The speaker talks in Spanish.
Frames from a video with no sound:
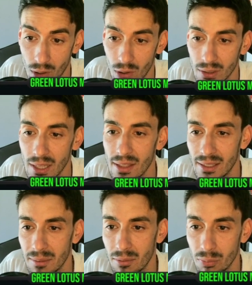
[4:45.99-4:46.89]
Corteza,
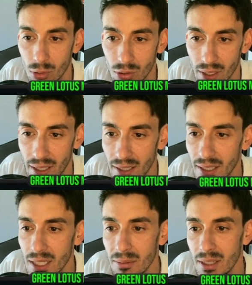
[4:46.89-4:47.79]
tenemos Bruto de
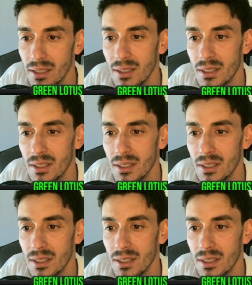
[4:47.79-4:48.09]
Jengibre,